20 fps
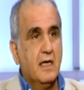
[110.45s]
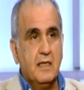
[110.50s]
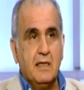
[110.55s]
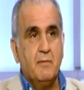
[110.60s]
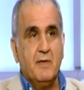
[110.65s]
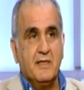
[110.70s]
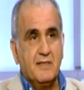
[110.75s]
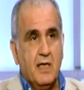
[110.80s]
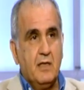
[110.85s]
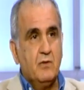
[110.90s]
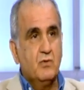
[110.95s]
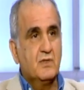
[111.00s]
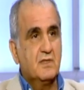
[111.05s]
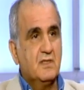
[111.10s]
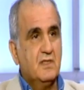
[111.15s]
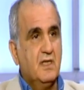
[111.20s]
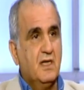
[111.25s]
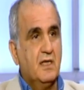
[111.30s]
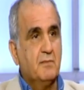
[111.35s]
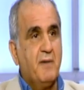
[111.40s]
انا اعتقلوا
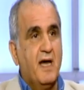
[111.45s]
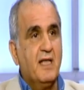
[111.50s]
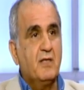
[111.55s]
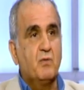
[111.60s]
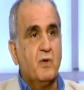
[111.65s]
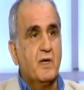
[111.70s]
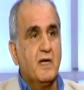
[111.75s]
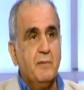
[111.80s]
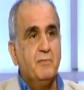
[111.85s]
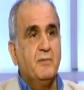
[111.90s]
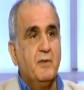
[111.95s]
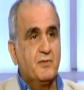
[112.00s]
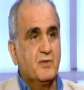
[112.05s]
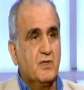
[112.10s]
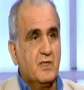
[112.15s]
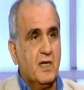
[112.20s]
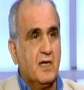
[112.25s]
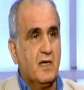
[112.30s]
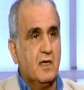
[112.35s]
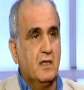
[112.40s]
زياد بعت ورا ابني
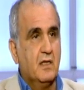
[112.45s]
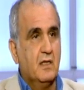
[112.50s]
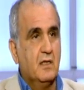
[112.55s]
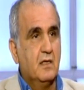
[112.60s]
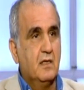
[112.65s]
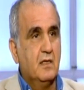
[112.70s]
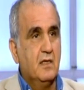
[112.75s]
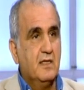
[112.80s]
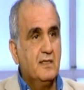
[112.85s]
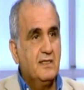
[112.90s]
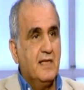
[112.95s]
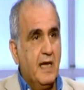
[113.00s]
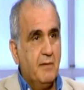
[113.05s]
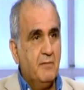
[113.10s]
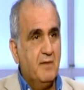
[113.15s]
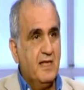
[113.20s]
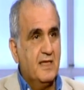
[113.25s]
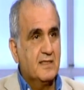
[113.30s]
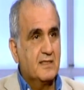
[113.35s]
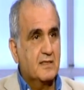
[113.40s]
بسرعه انت
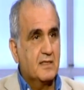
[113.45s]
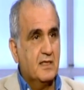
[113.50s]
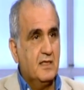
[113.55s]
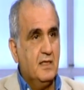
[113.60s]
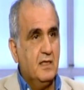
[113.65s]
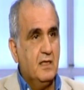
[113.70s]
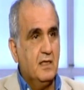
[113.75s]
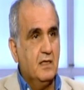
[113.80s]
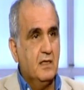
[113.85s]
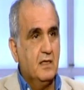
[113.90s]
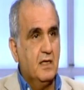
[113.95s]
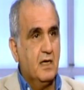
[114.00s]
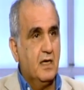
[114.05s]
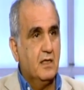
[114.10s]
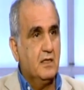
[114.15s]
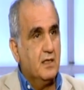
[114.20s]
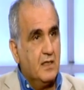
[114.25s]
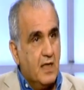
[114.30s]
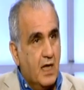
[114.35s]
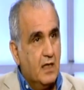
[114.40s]
عميل لاسرائيل
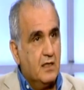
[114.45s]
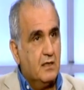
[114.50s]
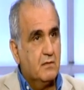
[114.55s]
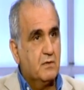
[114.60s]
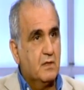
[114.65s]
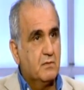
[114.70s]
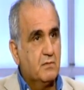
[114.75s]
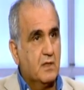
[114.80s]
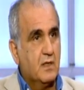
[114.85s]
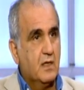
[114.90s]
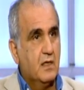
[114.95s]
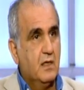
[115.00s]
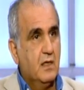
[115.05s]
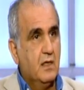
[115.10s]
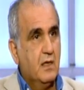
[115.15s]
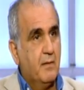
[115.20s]
قال لي لا يا بابا